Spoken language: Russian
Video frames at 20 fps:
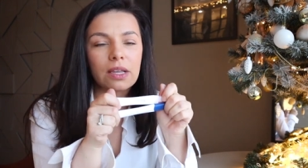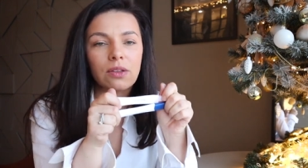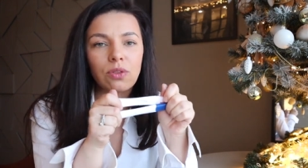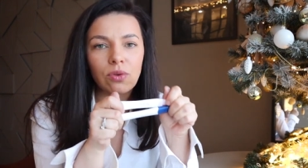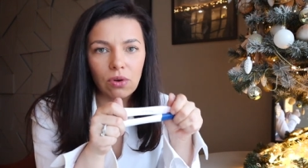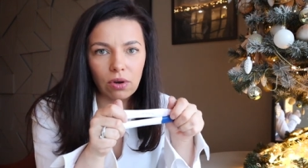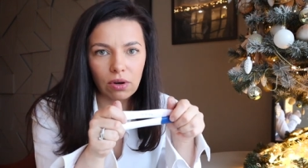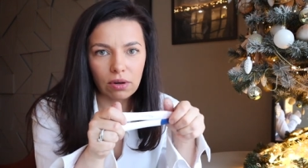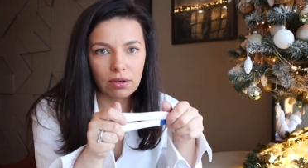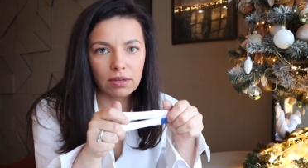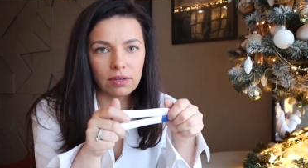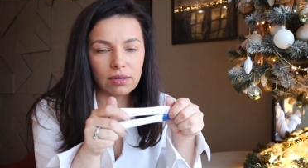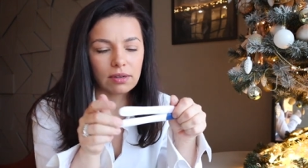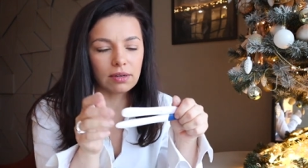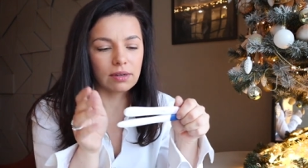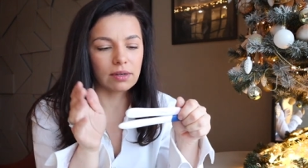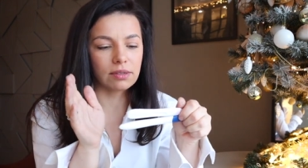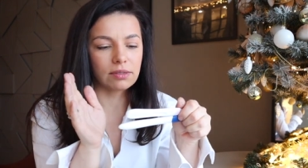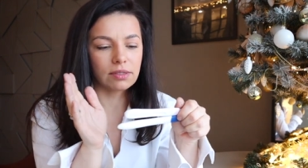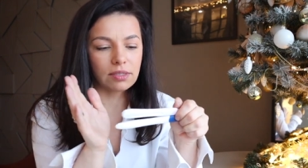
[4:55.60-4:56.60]
Но
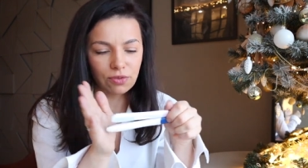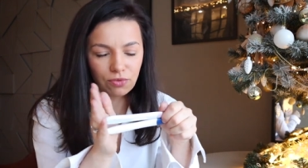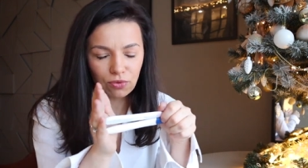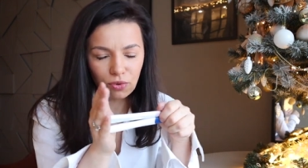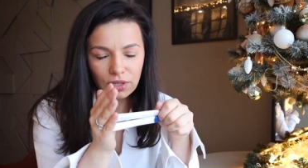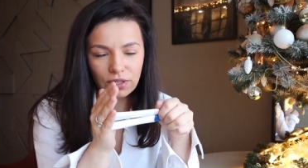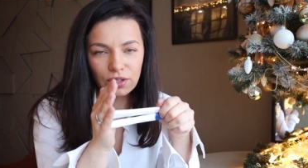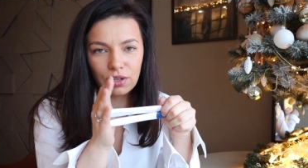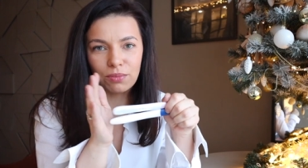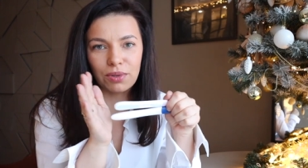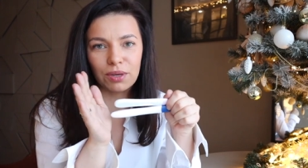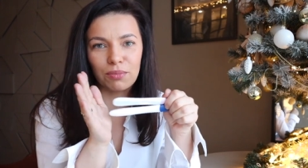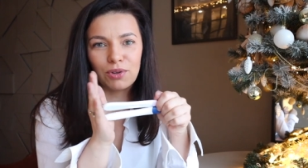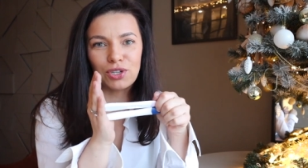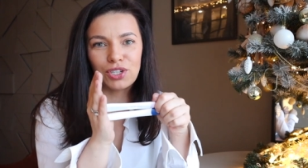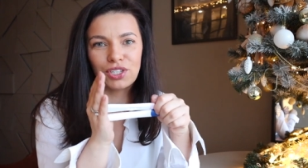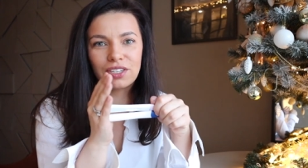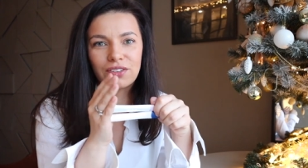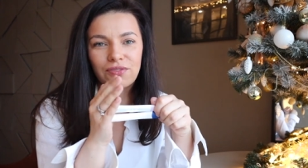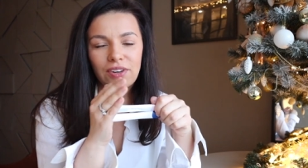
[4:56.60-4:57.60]
э, сегодня у меня
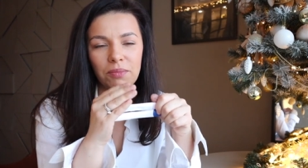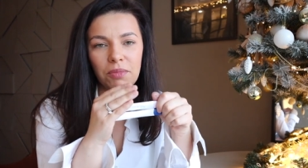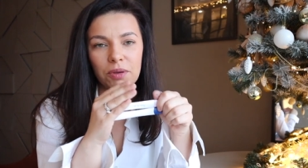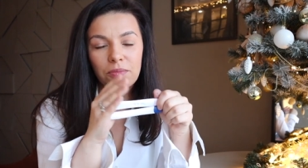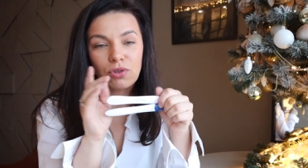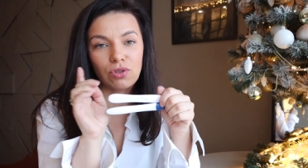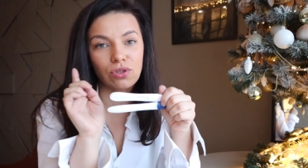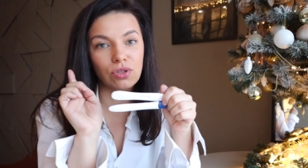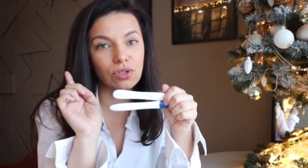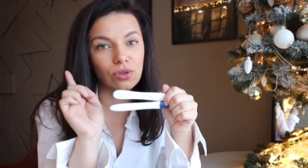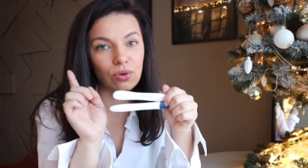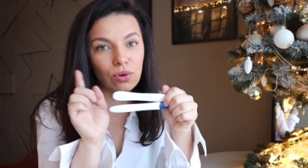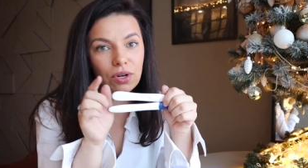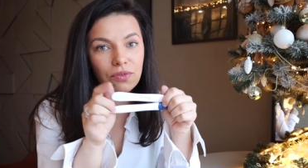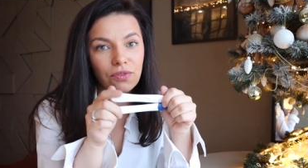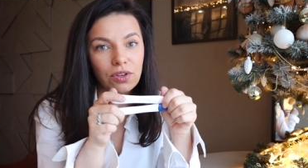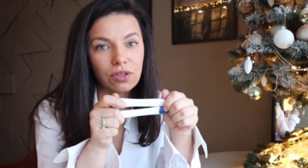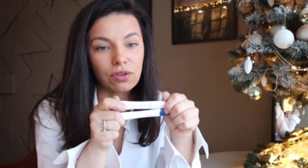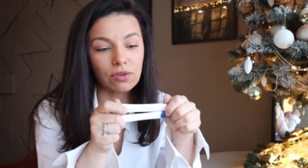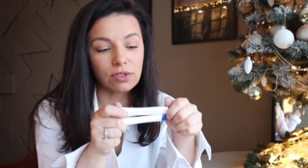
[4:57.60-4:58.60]
больше нет времени, потому что
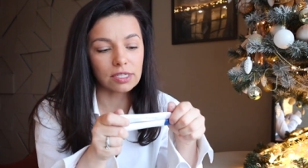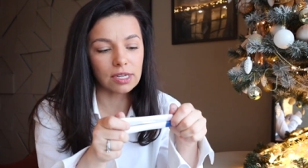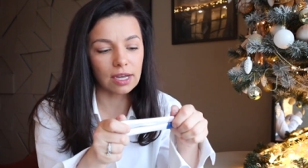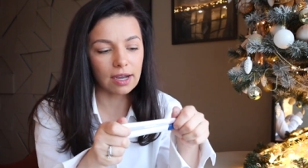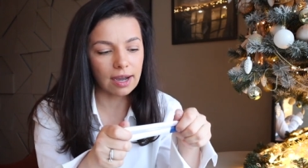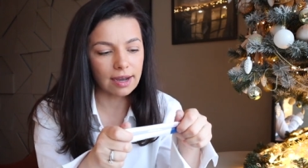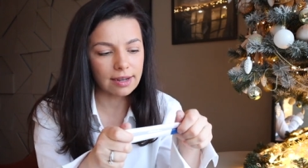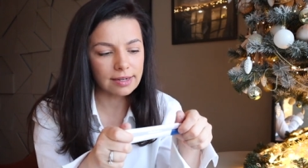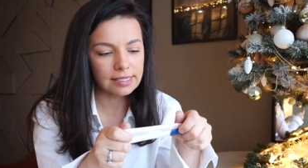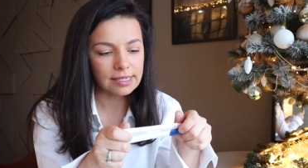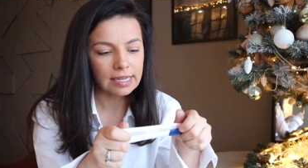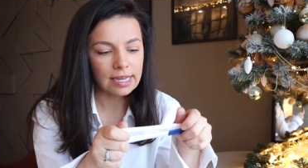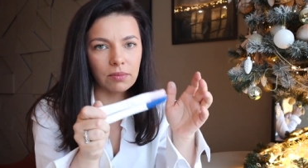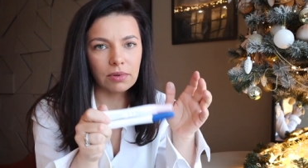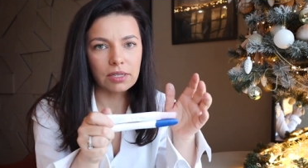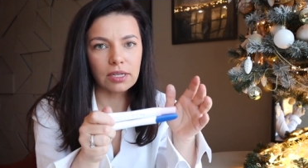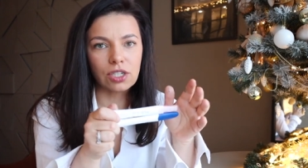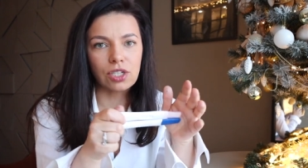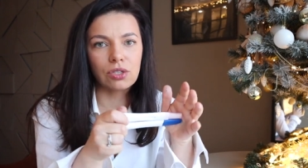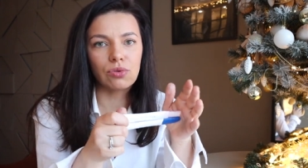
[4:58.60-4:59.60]
скоро вернется Арс, и
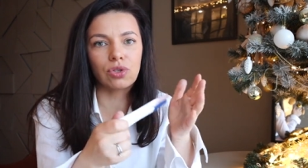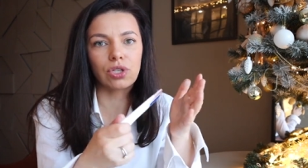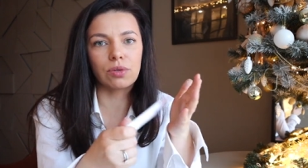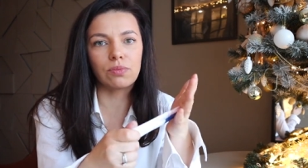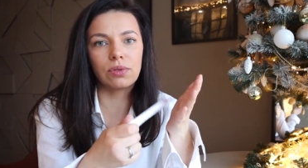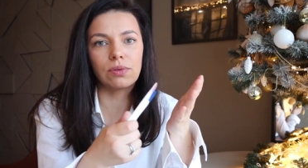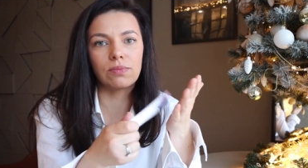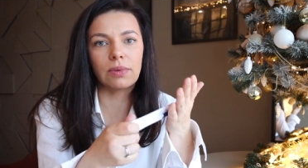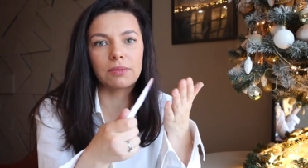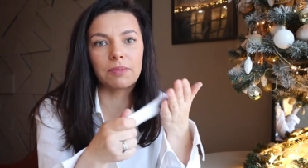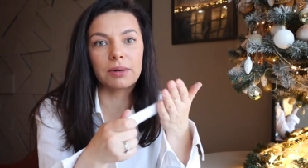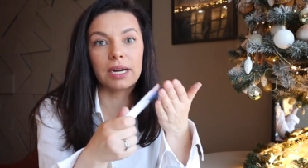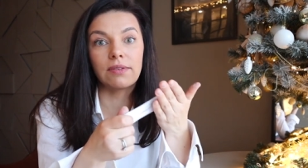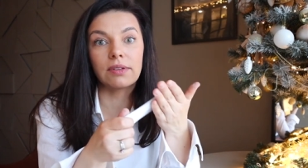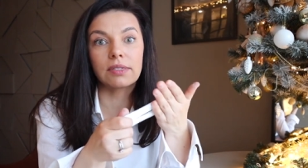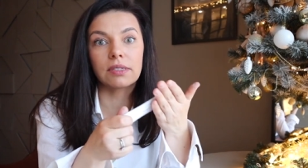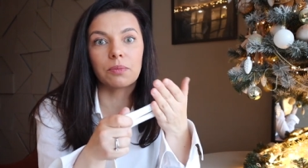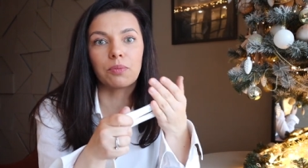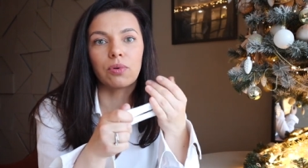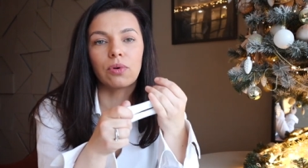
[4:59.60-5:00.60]
мы должны уже будем
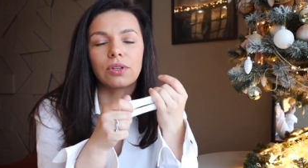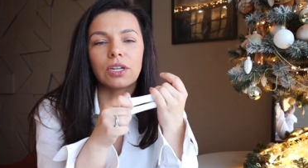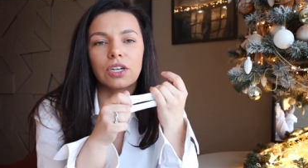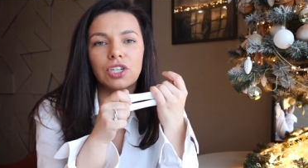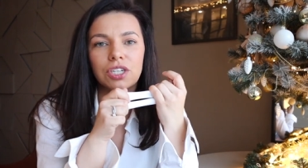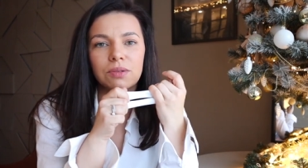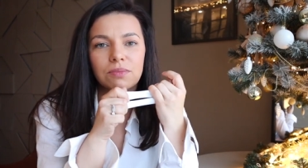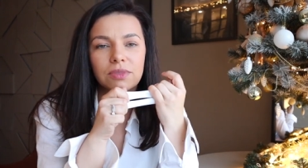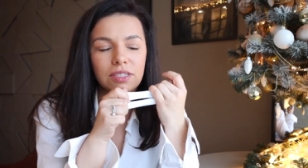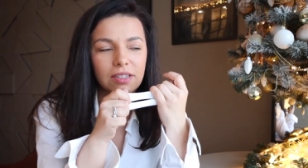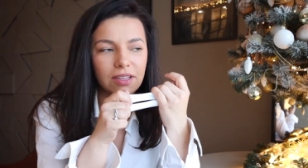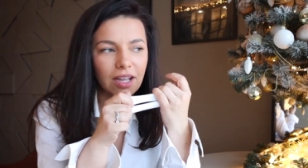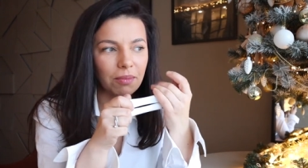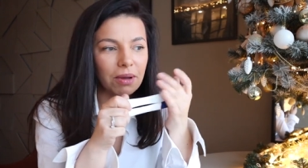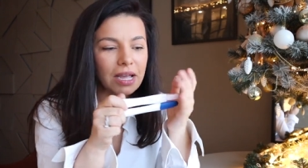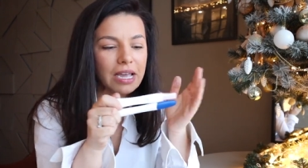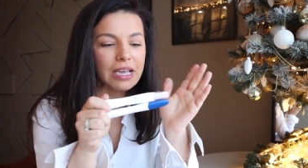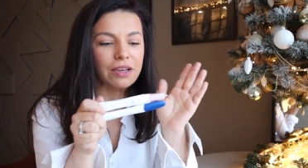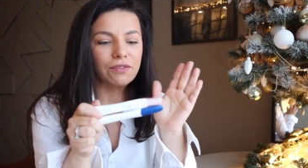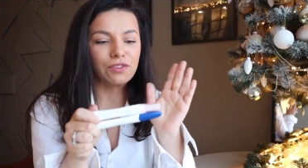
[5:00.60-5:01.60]
отправиться по нашим
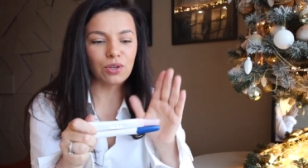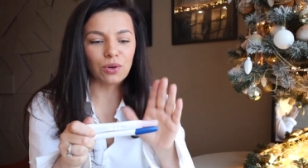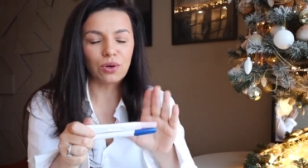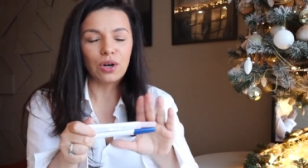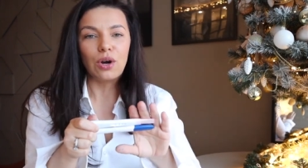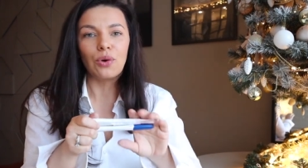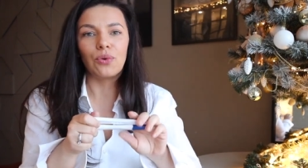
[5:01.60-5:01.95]
делам. Все,